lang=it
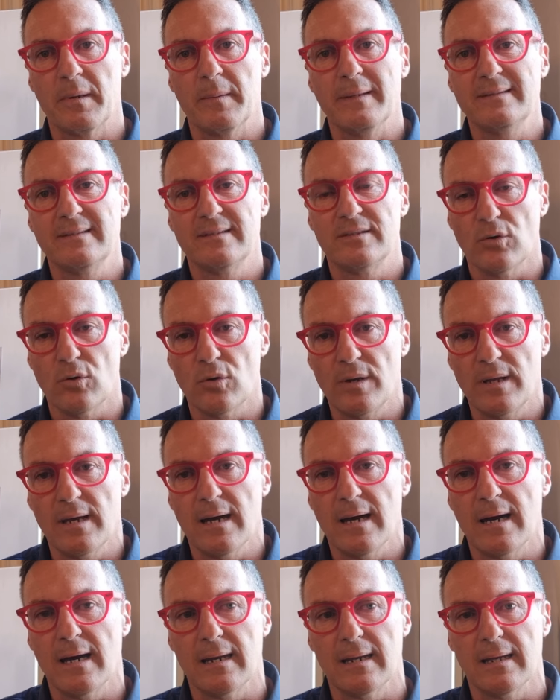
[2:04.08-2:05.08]
la
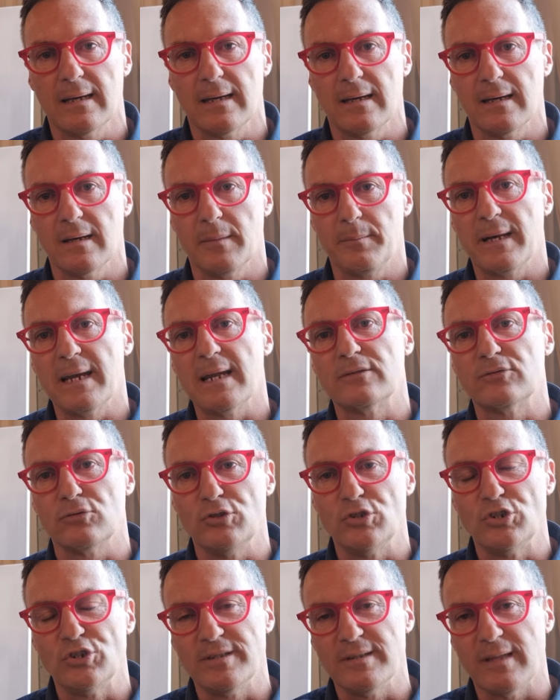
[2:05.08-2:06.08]
premiazione al
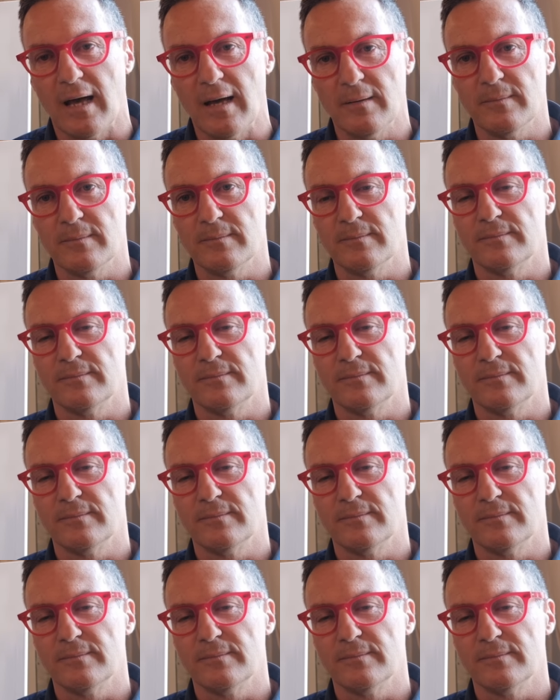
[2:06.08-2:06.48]
Palazzo di Città.